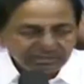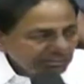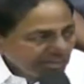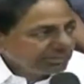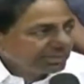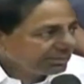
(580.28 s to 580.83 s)

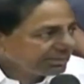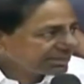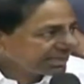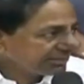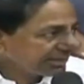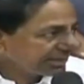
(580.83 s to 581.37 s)
మేము
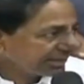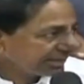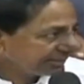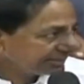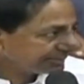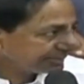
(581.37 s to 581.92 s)
నియమించినటువంటి
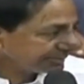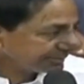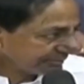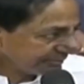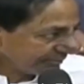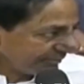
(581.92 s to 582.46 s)

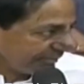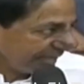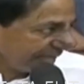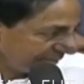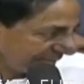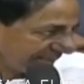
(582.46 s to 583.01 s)

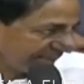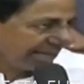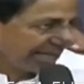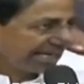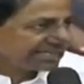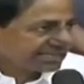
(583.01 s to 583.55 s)
మన
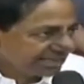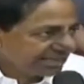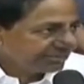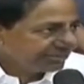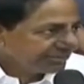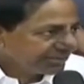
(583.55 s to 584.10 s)
యాస్కి
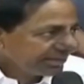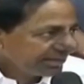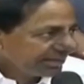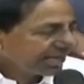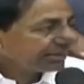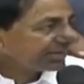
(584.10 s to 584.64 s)

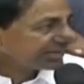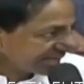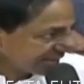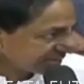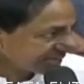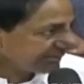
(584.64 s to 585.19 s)

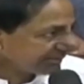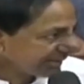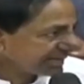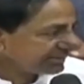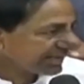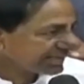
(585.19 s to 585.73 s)
అడ్మినిస్ట్రేటివ్ స్టాఫ్
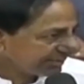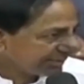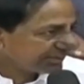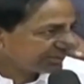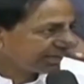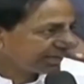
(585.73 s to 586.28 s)
కాలేజీ వాళ్ళ
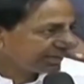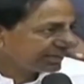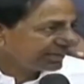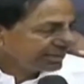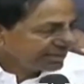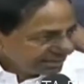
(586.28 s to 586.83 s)
సిబ్బంది కూడా
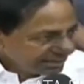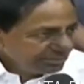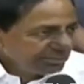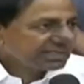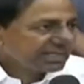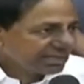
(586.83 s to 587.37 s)
ఈ
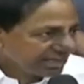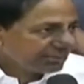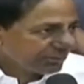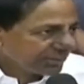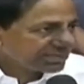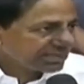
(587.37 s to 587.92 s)
మధ్యన నాకు
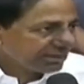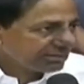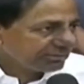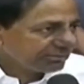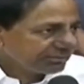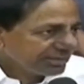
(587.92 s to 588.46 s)
రిపోర్ట్ ఇచ్చినారు
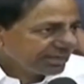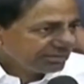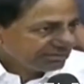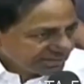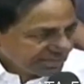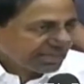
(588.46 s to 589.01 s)

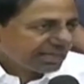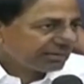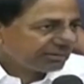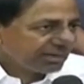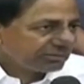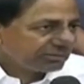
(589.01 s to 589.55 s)
వివిధ నగరాల
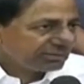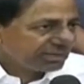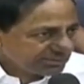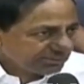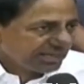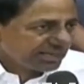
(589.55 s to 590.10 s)
వాళ్ళు
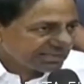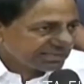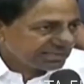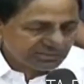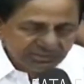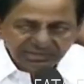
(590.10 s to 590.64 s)
ఎక్స్పీరియన్సెస్
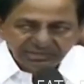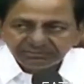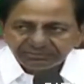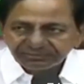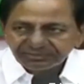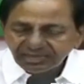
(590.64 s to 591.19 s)
తీసుకొని
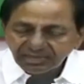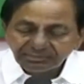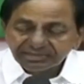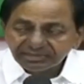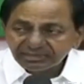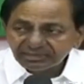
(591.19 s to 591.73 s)

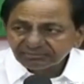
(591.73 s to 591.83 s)
కాబట్టి